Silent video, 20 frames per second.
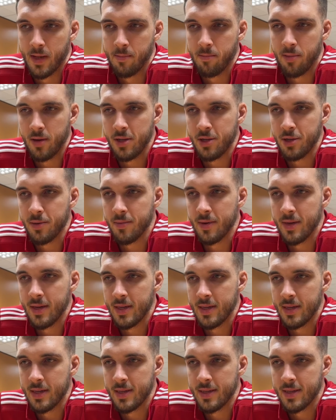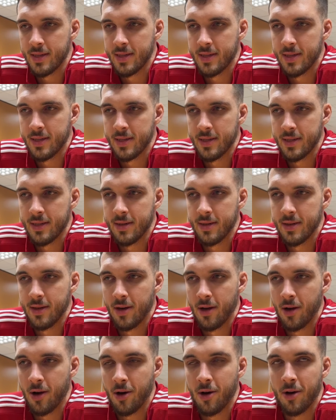polecimy z
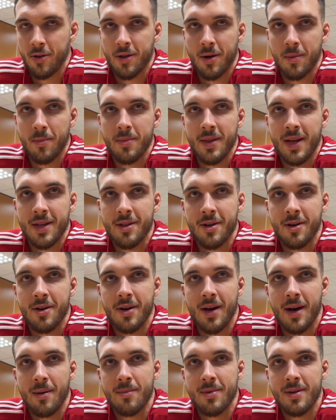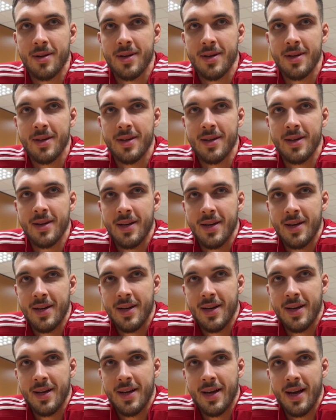ochotą na to, aby,
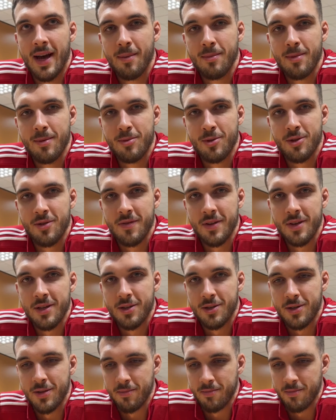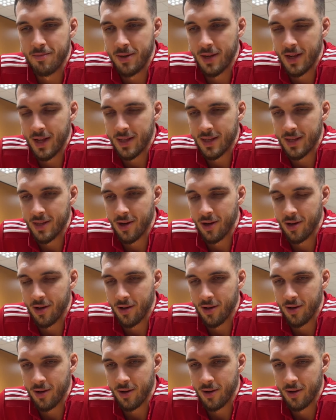aby przywieźć bilet
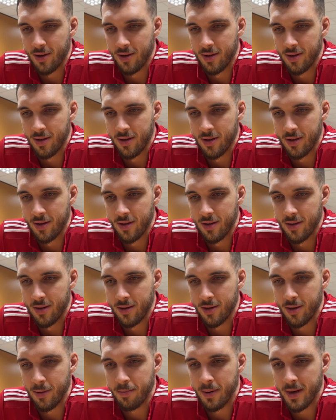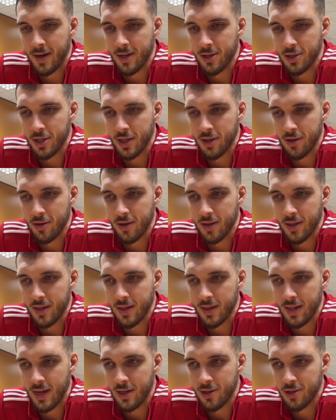do, do Paryża, do,
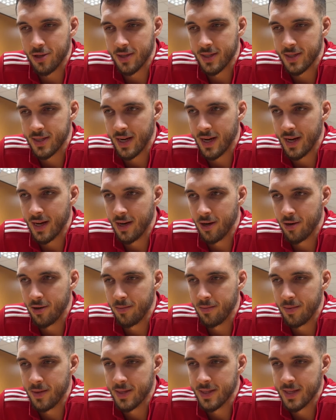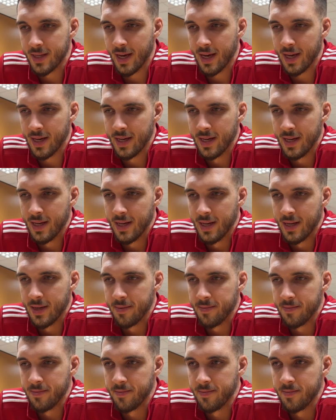na Igrzyska Olimpijskie.
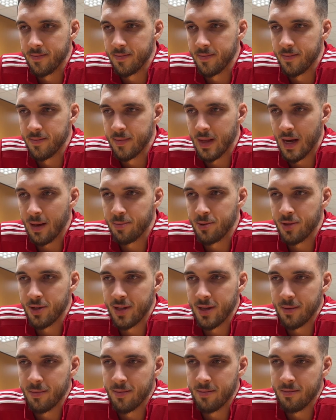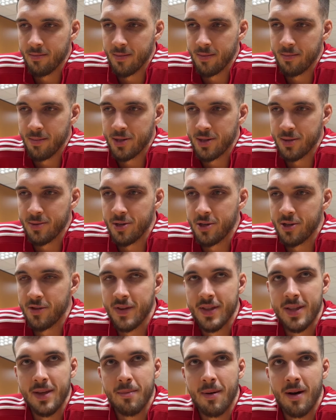Mm, a przy tym będziemy się
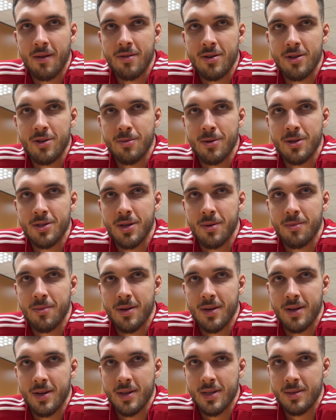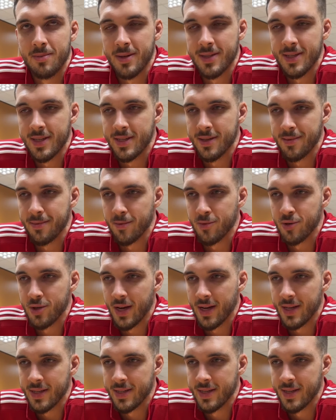świetnie bawić, będziemy spędzać sobie
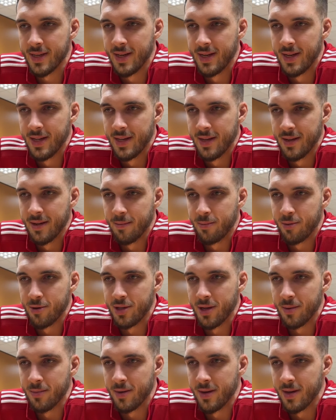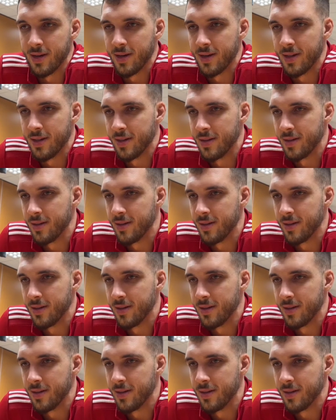czas, pójdziemy